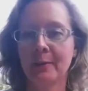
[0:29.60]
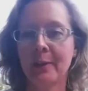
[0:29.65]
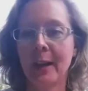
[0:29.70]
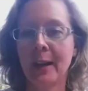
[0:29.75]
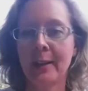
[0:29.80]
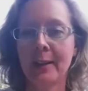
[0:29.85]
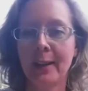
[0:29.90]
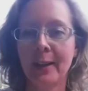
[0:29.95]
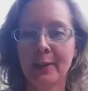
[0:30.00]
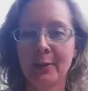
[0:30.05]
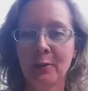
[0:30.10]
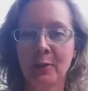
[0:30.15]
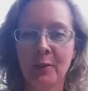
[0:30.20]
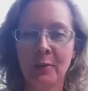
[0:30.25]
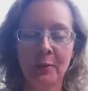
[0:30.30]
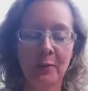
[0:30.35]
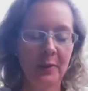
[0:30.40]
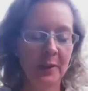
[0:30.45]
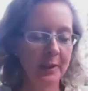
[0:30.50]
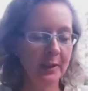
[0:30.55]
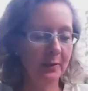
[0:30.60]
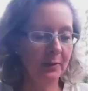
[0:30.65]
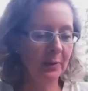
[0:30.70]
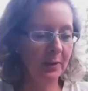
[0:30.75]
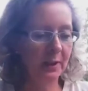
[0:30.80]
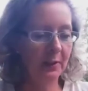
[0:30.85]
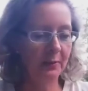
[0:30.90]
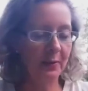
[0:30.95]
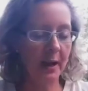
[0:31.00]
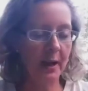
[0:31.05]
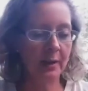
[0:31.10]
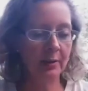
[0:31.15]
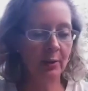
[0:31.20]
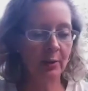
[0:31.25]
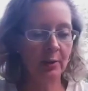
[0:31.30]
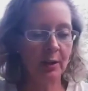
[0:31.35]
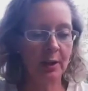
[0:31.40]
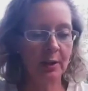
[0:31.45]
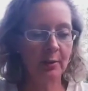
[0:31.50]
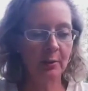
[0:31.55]
eine exklusive
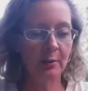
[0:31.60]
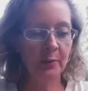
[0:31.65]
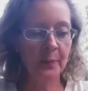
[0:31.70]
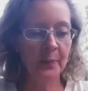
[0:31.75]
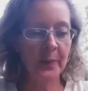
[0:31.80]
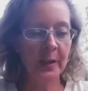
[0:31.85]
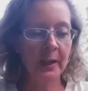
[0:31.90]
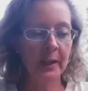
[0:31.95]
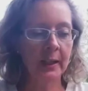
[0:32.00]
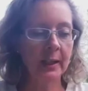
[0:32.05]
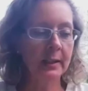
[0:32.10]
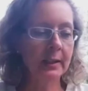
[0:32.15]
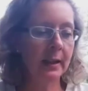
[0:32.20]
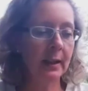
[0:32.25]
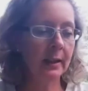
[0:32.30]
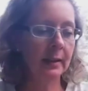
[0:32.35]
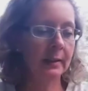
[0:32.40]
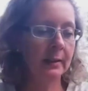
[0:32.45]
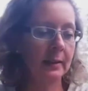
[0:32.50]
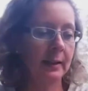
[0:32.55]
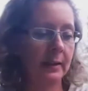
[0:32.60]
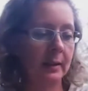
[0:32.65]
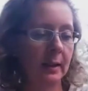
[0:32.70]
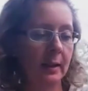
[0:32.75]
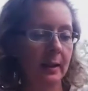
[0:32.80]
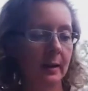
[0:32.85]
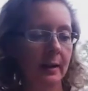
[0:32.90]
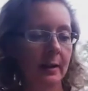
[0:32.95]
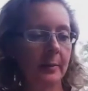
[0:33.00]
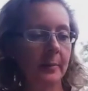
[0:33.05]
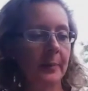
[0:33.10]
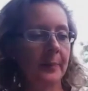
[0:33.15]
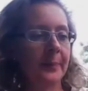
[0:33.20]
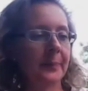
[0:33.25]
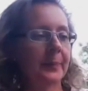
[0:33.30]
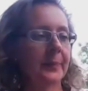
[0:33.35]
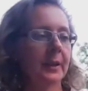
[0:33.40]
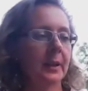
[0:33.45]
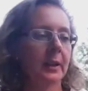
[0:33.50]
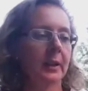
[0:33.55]
Finanzvisier-Veranstaltung ging nach der
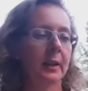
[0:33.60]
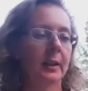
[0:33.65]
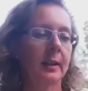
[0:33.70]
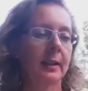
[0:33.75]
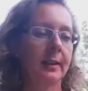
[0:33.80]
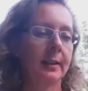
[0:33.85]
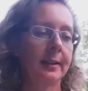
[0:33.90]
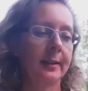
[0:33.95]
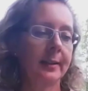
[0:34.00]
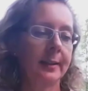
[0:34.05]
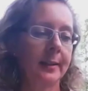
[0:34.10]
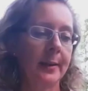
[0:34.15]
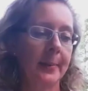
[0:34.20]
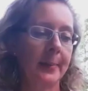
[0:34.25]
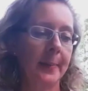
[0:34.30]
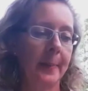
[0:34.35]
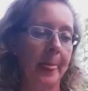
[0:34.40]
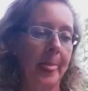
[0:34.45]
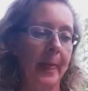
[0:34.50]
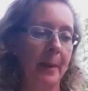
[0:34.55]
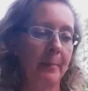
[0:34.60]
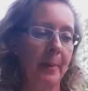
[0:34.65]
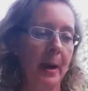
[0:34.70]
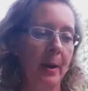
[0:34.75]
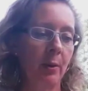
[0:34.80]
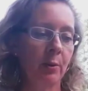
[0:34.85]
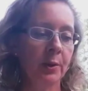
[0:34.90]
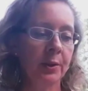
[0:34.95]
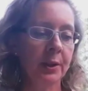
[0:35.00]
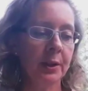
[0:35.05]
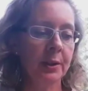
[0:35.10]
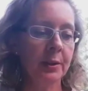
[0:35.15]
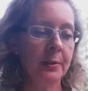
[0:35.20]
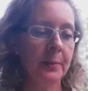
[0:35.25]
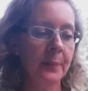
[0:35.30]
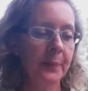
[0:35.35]
ähm, ähm, Pause,